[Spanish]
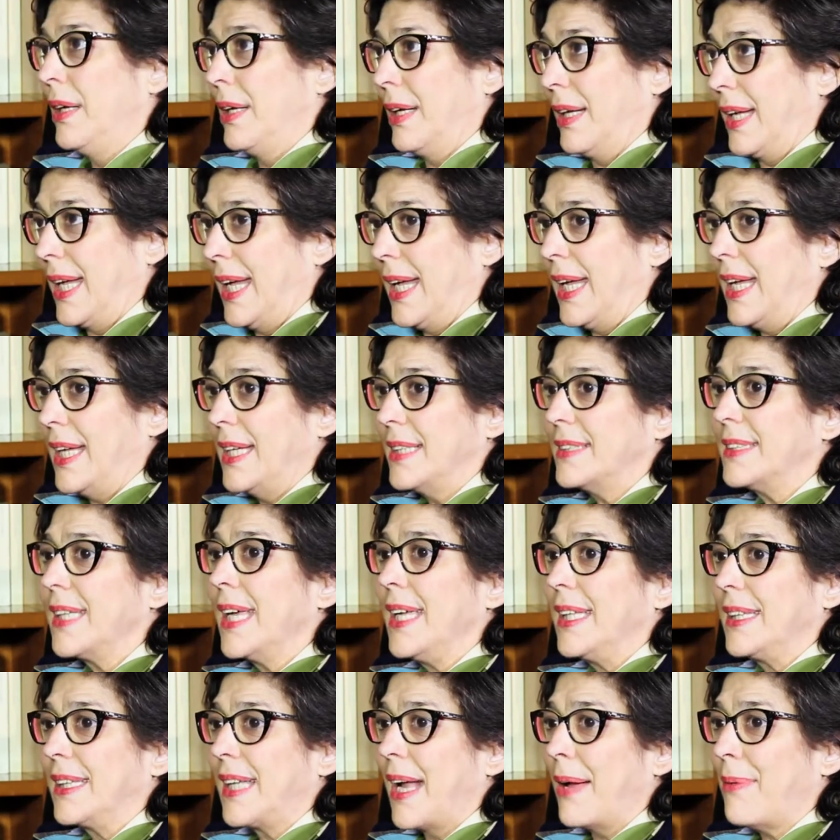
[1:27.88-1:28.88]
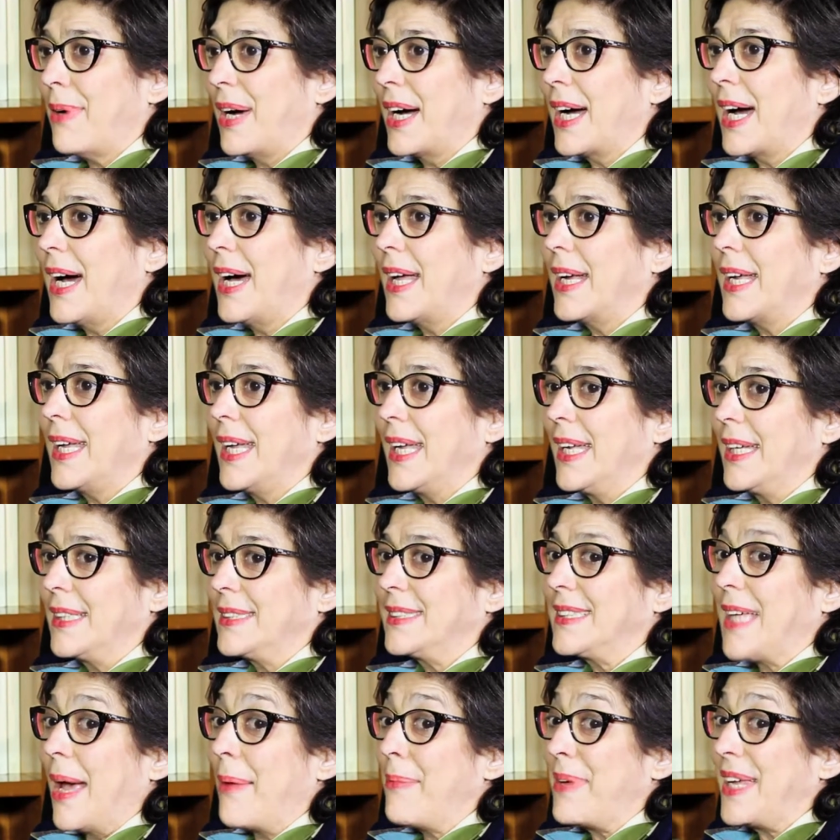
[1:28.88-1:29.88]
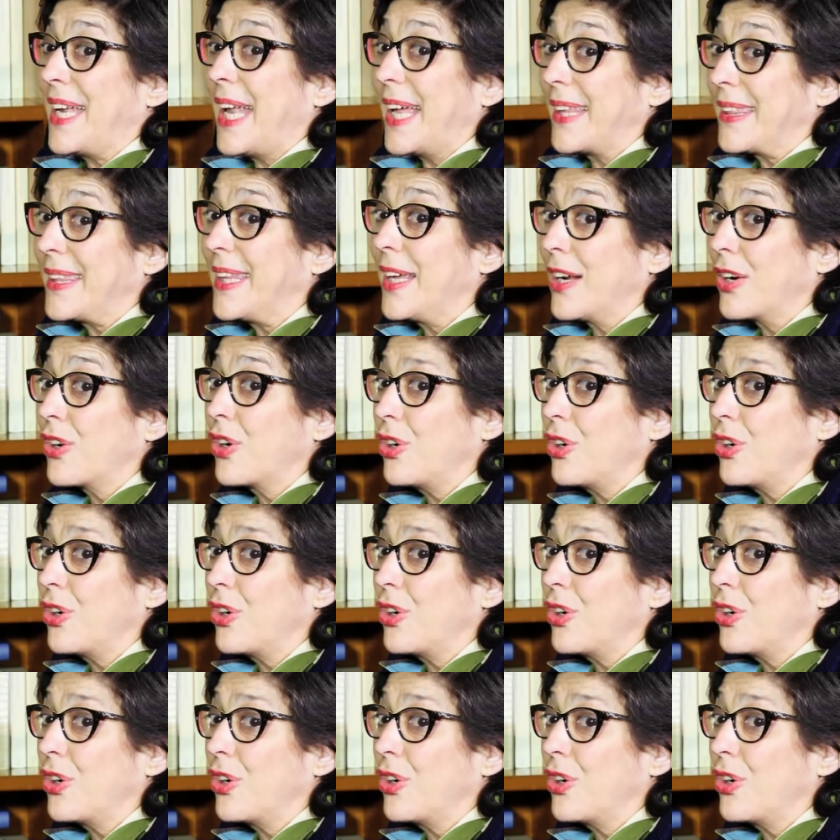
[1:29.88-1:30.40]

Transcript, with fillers: que es trabajar en saber hacer